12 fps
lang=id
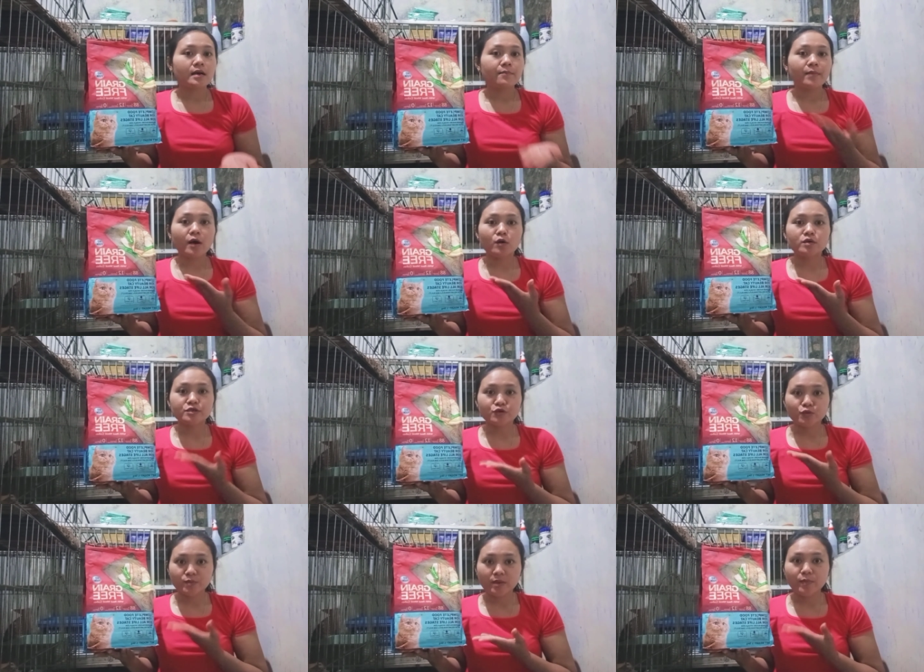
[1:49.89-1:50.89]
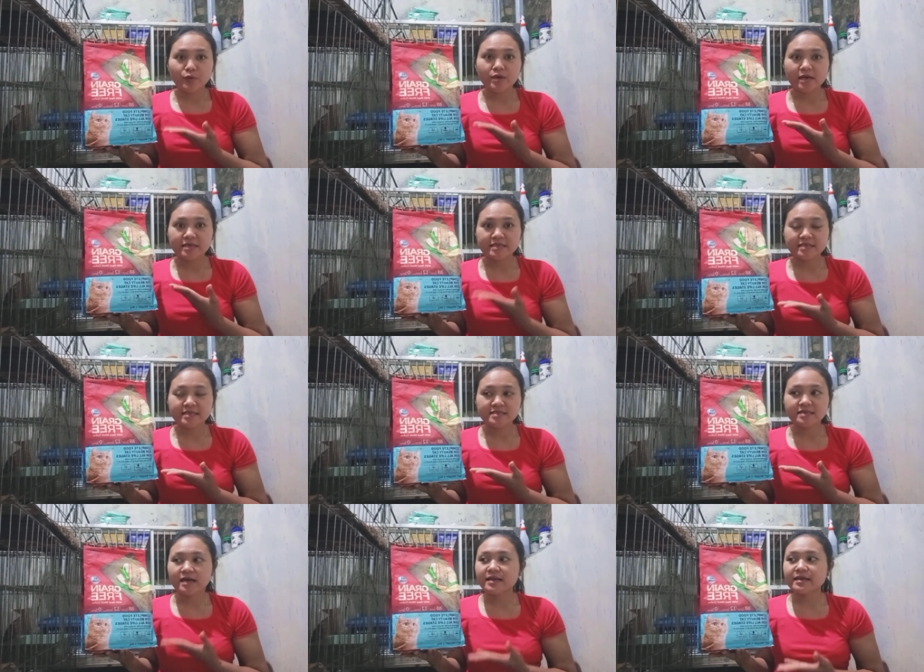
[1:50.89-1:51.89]
mau ngecoba produk ini
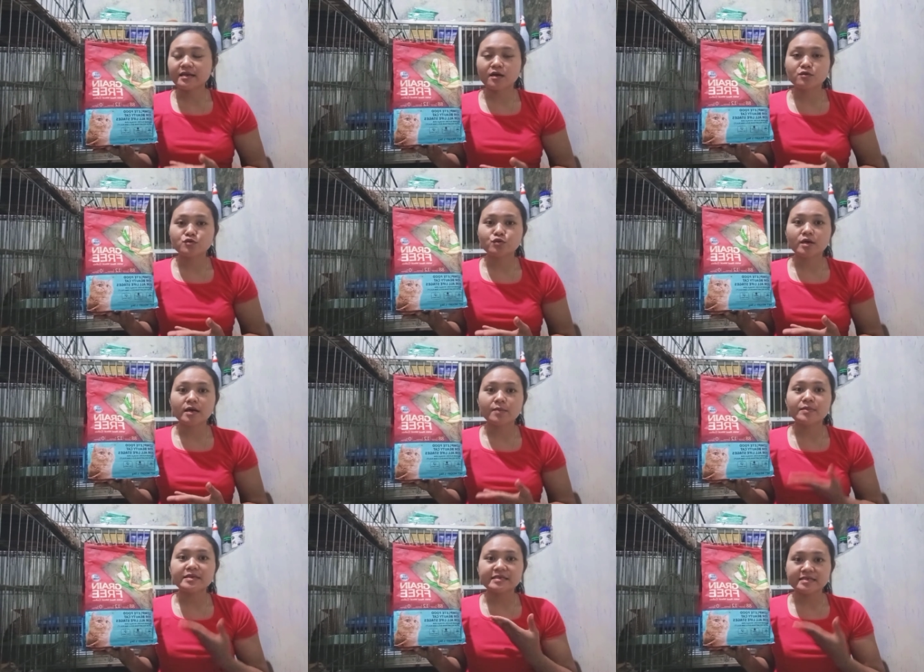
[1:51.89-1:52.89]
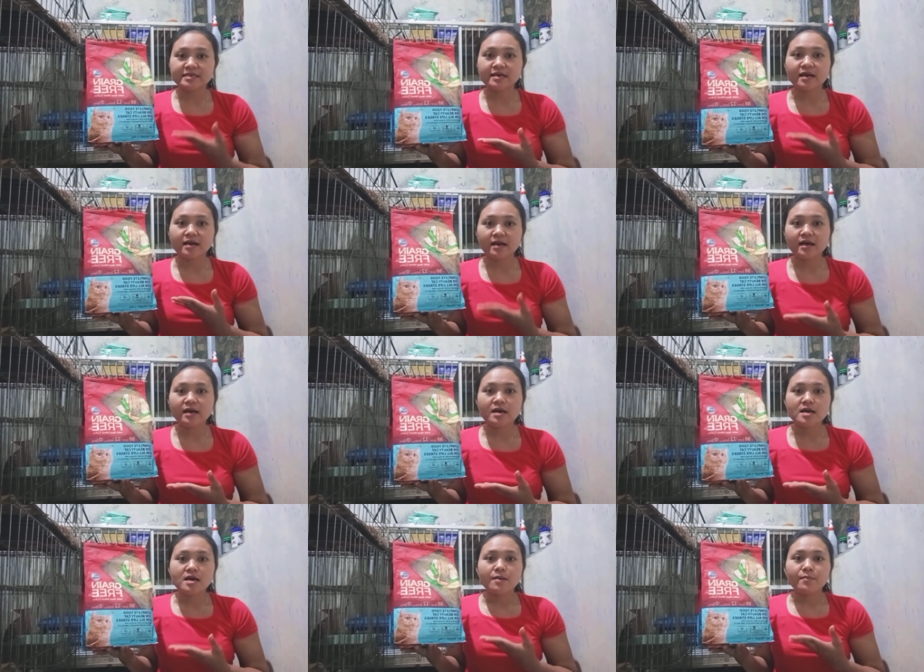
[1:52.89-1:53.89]
sekalian aku juga beli ini karena
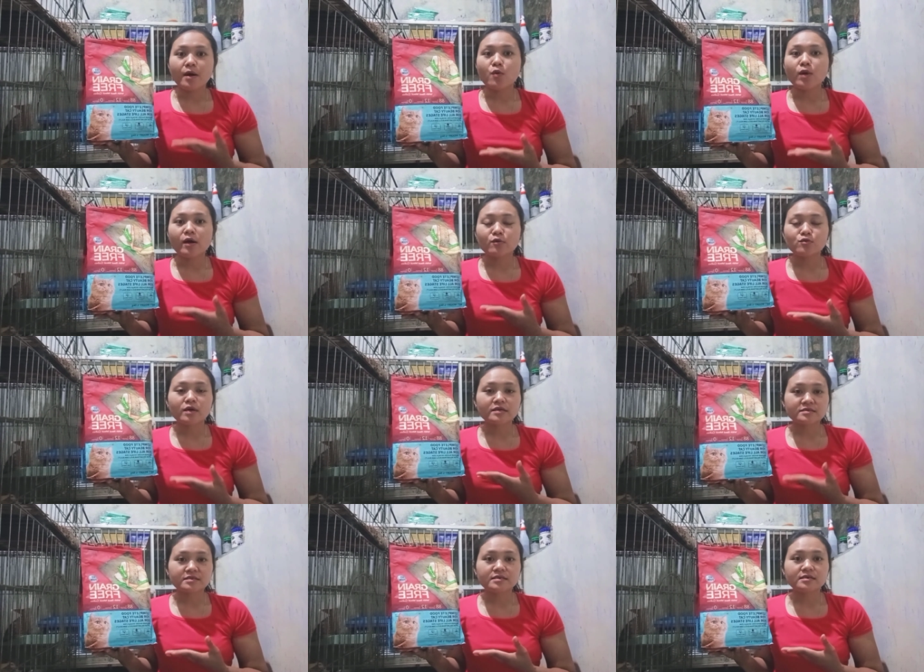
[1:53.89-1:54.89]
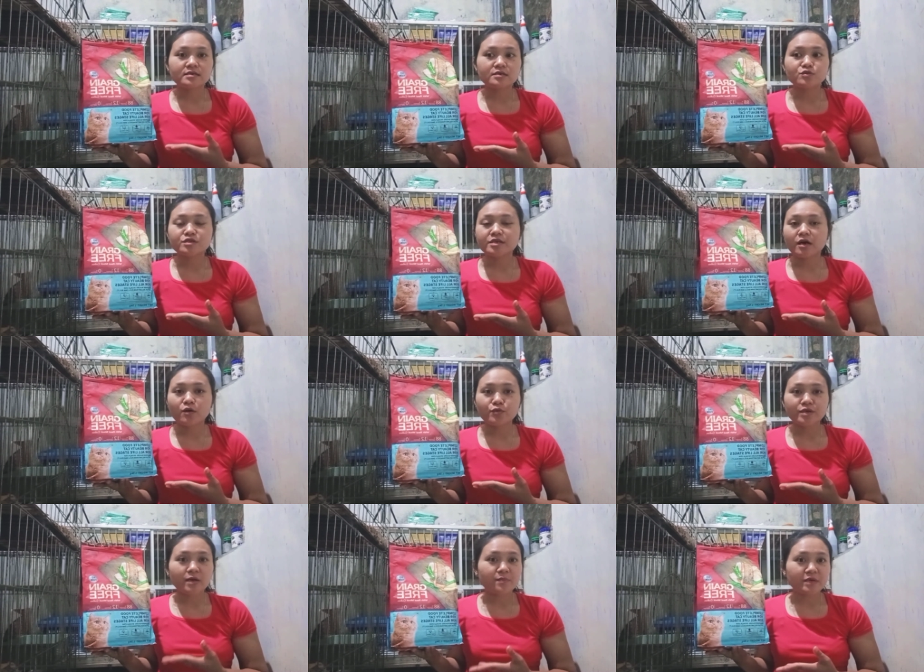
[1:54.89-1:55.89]
mau aku kasih ke kucing aku
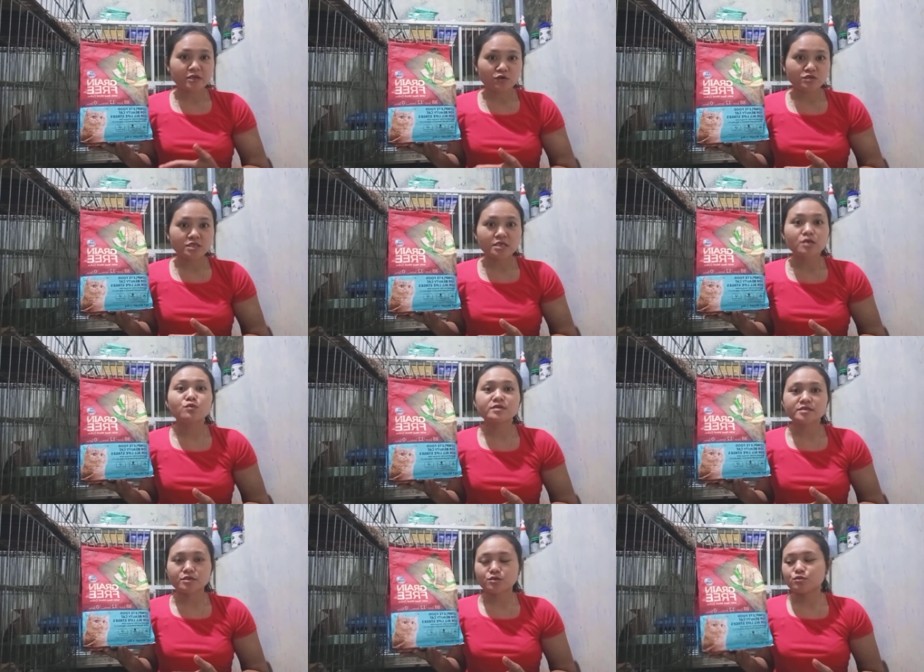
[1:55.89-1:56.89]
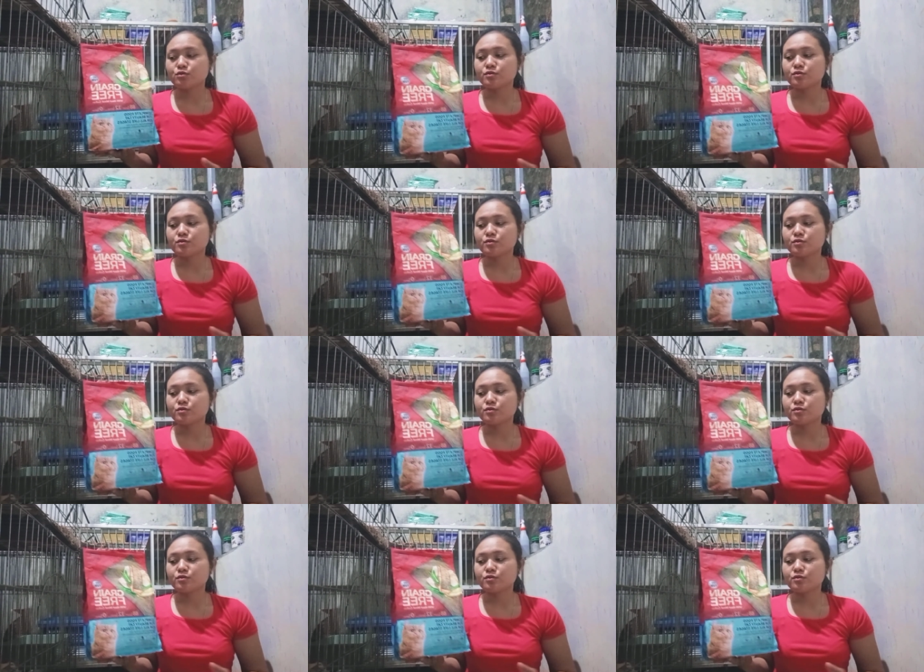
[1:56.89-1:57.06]
yang puno si Louis itu.